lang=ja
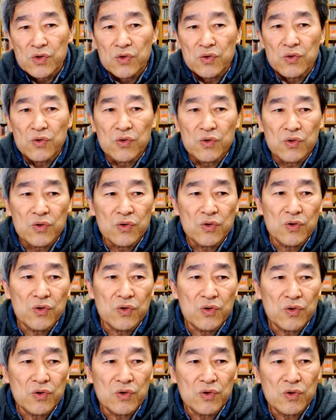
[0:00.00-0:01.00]

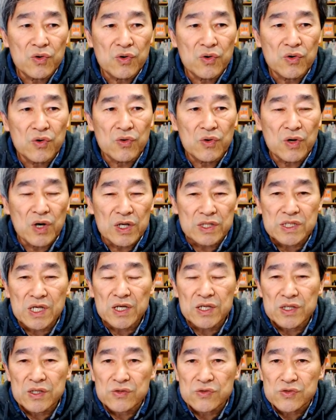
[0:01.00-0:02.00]
お
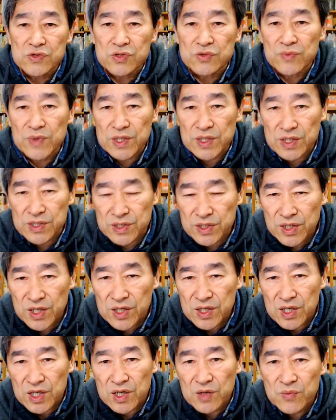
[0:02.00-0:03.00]
浅い YouTuber なんで
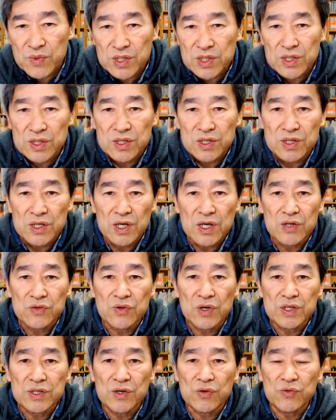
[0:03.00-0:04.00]
ねあんまりあ
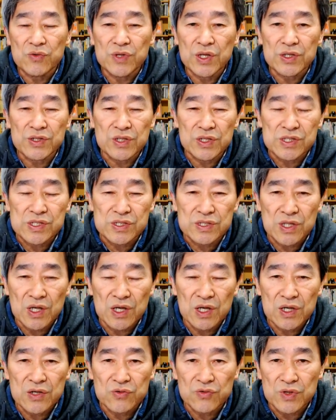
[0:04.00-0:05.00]
のあだこうだって知っ
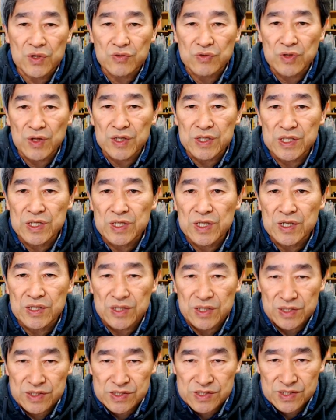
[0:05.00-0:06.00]
たようなことは言えないん
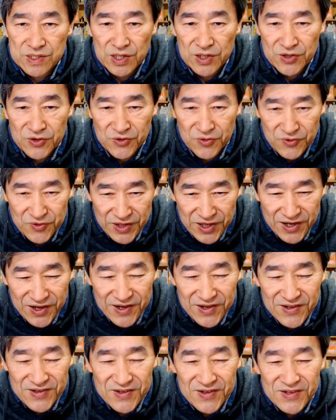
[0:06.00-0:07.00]
ですけれどもね